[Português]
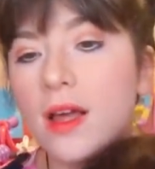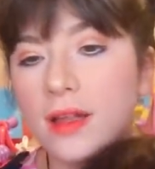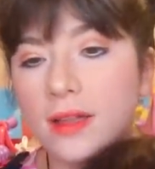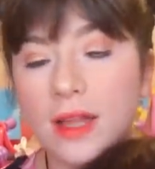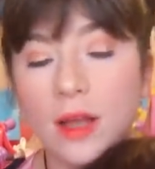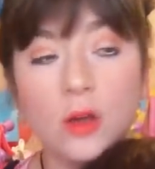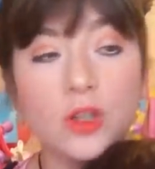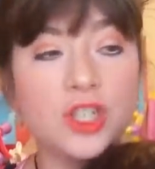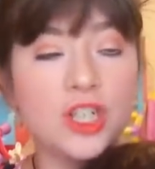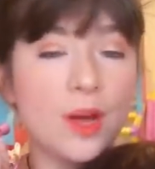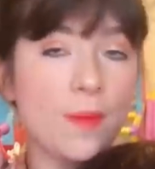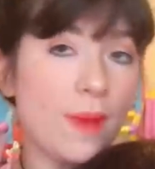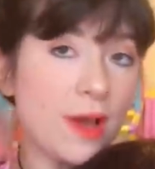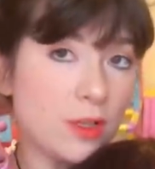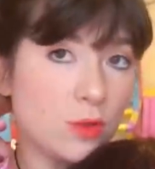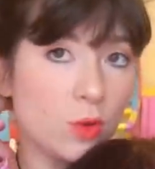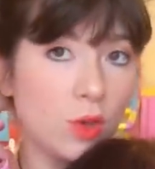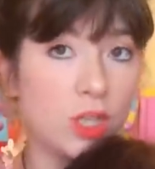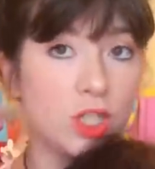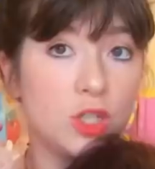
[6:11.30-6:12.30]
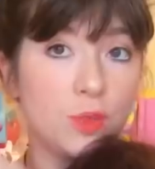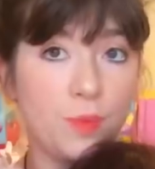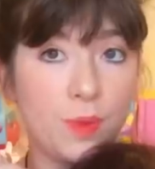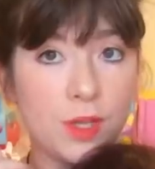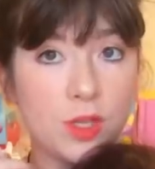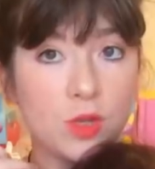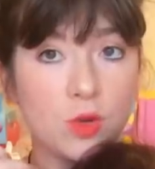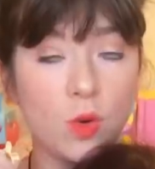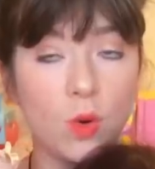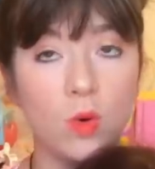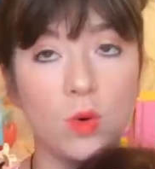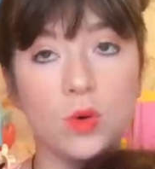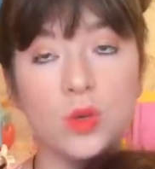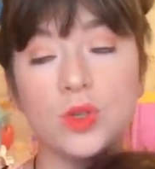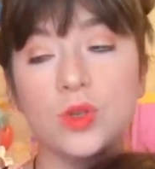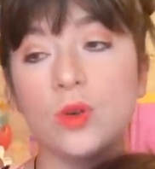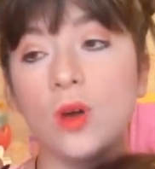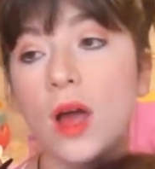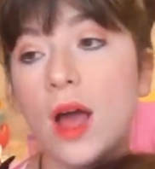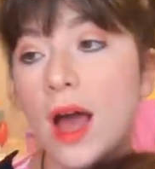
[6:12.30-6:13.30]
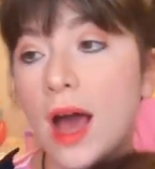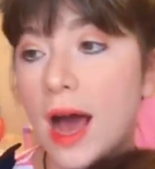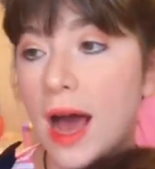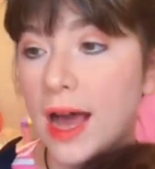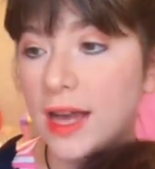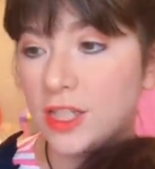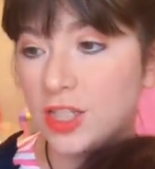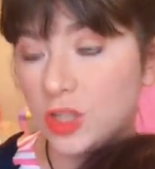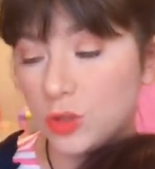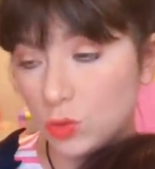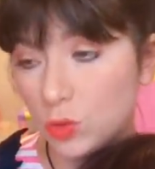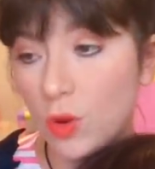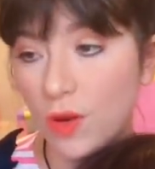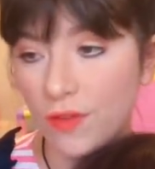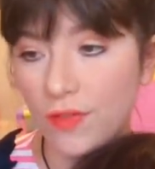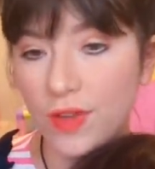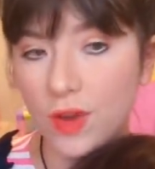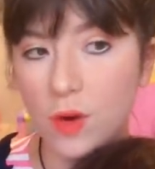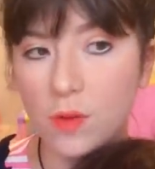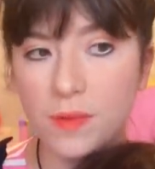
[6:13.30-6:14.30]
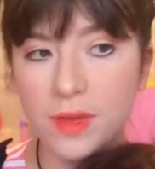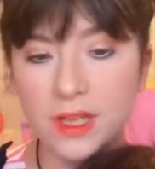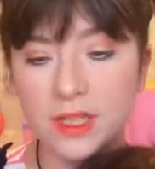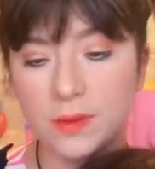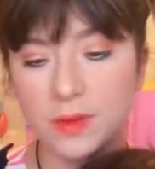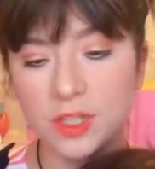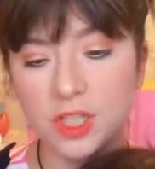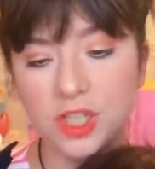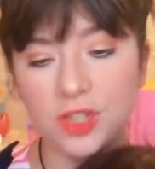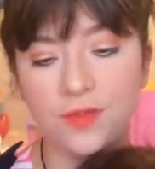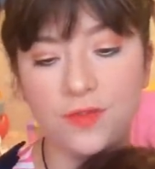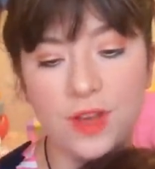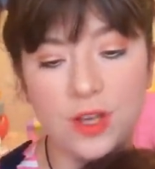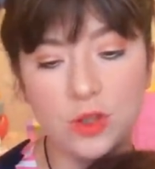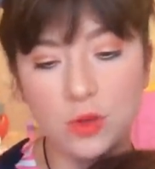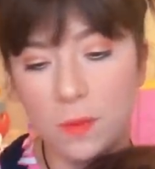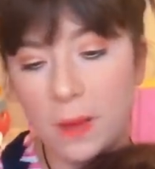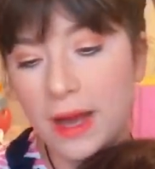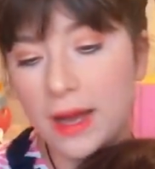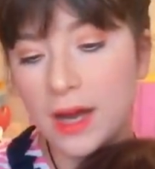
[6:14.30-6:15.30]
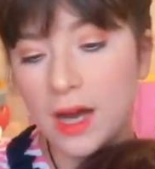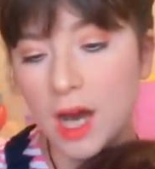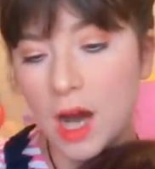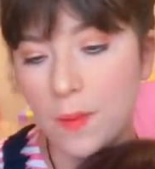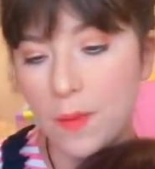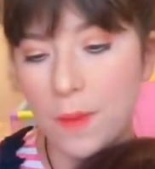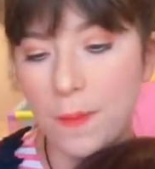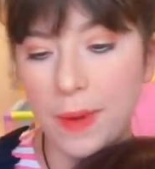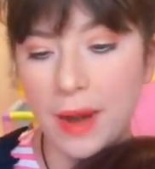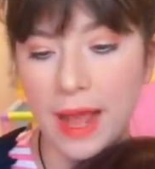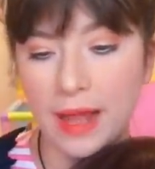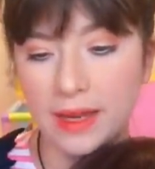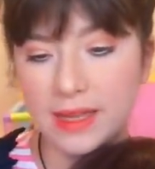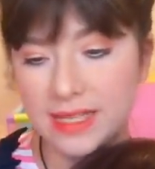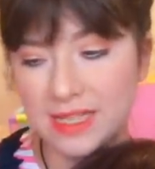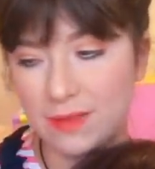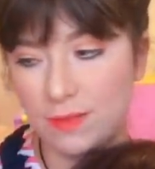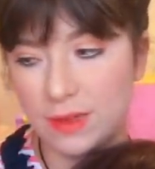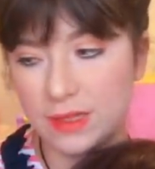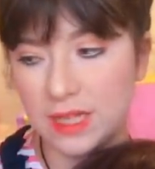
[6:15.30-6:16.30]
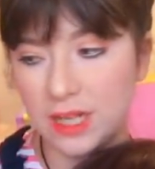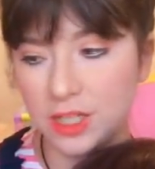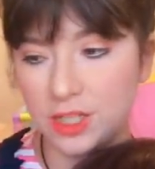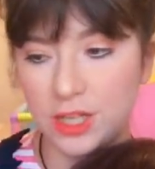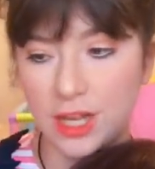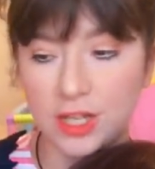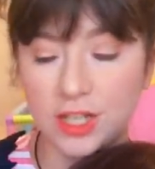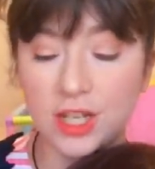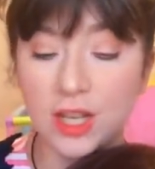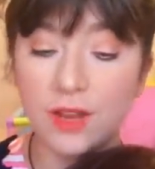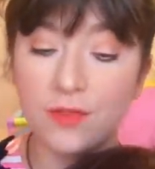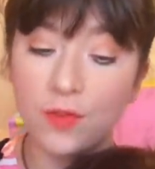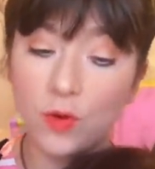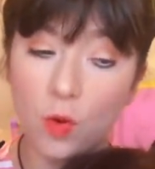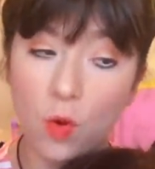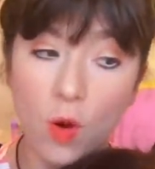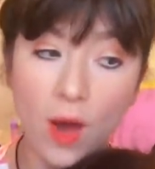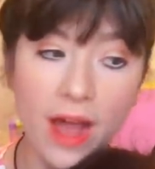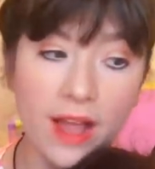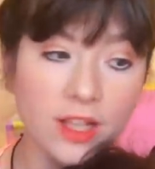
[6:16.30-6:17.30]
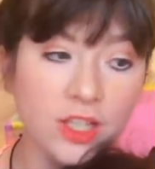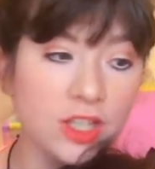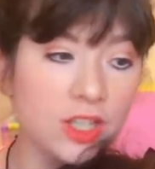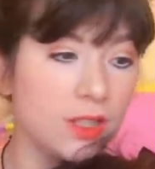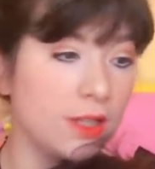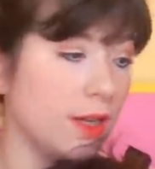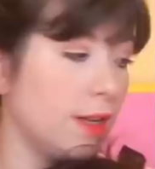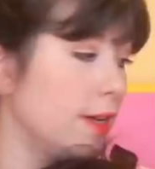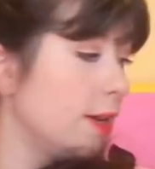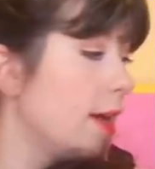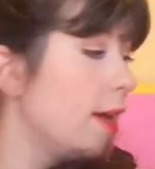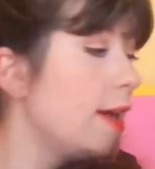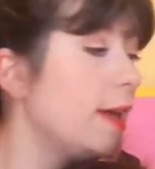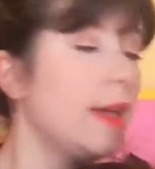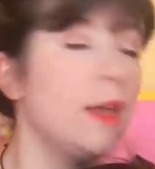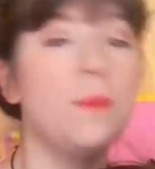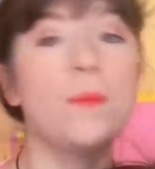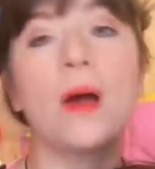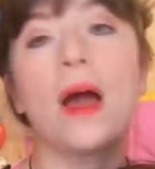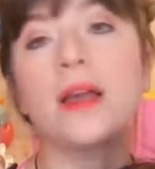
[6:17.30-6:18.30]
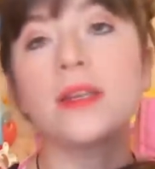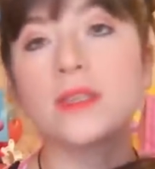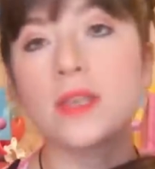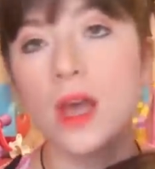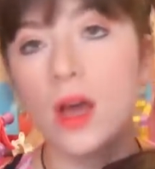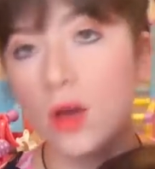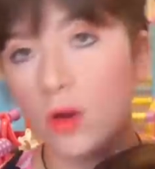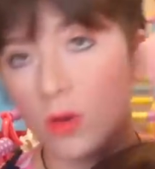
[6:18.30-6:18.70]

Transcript: né? Eu tinha mais um aqui de pescoço, aí tinha o do avião mesmo. A gente fez uma cama pra ela em cima da gente, ela ficou retinha e mais